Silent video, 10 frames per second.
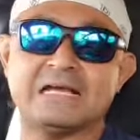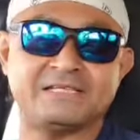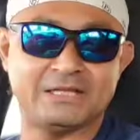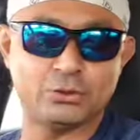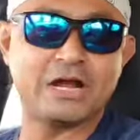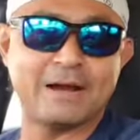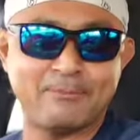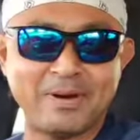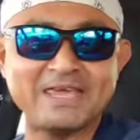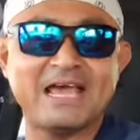haciendo
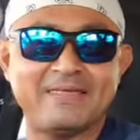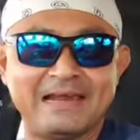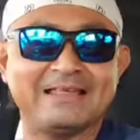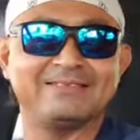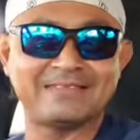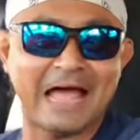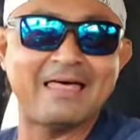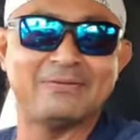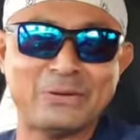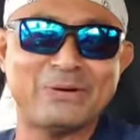campaña
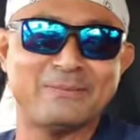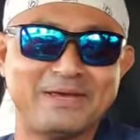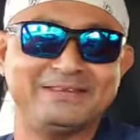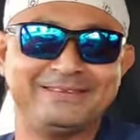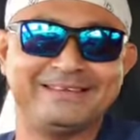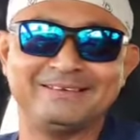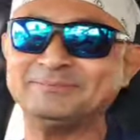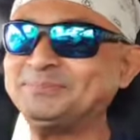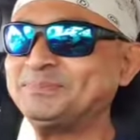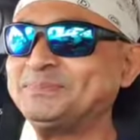adelantada nuevamente.
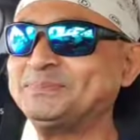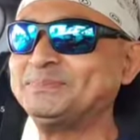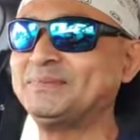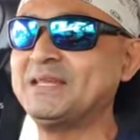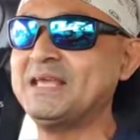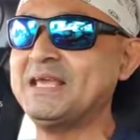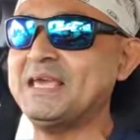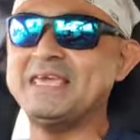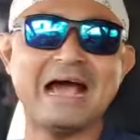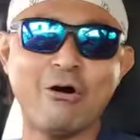
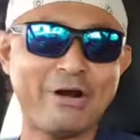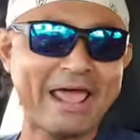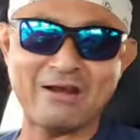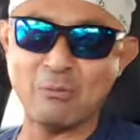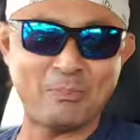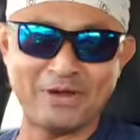Y ahora ya no